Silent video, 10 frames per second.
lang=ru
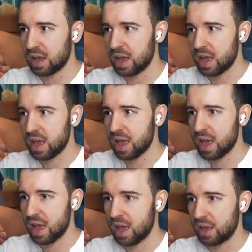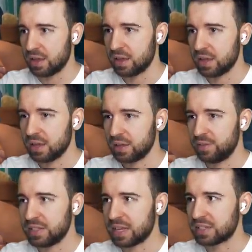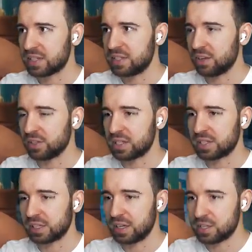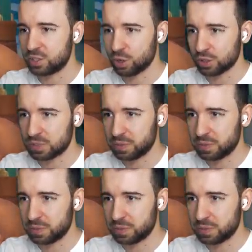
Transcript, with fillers: А, -а, а Видите, как здесь сделано? Здесь такие стекла